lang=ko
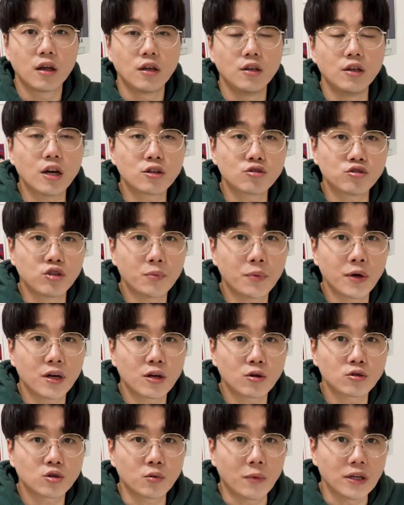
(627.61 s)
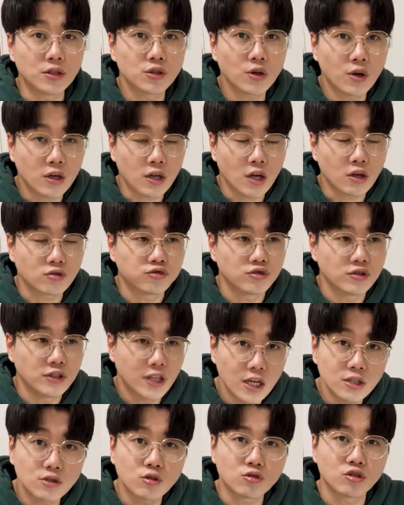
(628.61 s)
이왕 구입하는 것 좀 안전하게
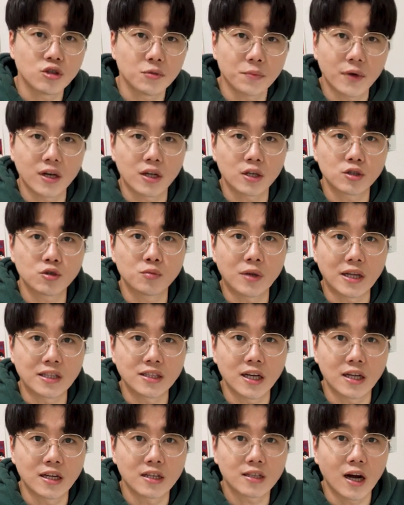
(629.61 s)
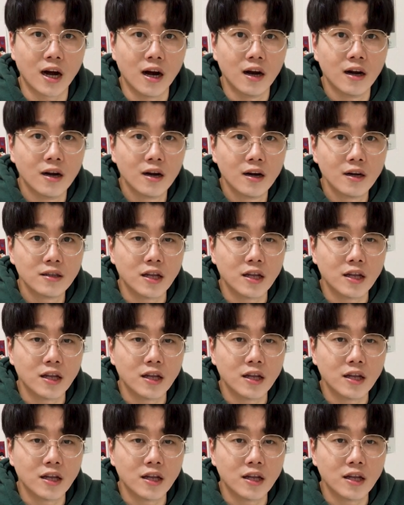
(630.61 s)
국내에서 구입하는 게 좀 낫지 않을까.